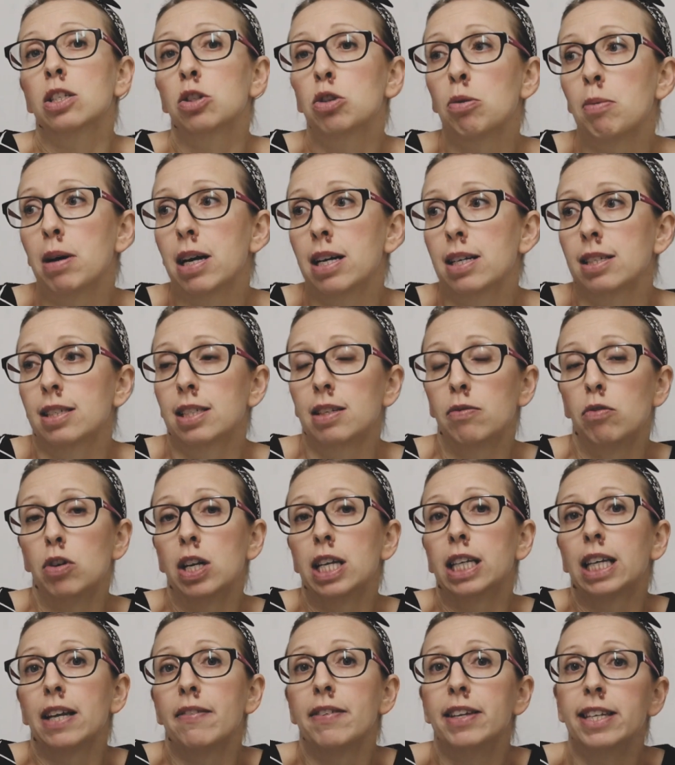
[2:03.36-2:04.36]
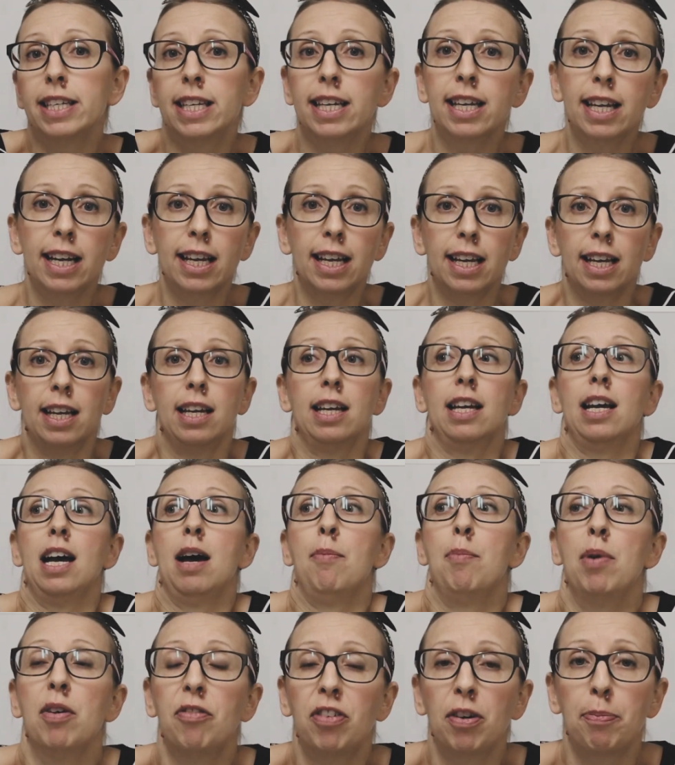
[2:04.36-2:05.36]
insomma se volete venire
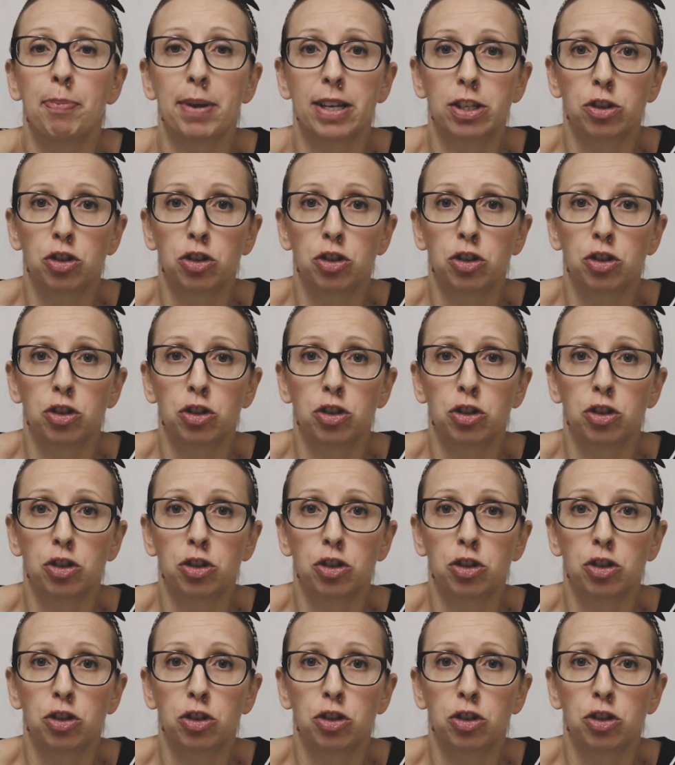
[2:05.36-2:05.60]
a me fa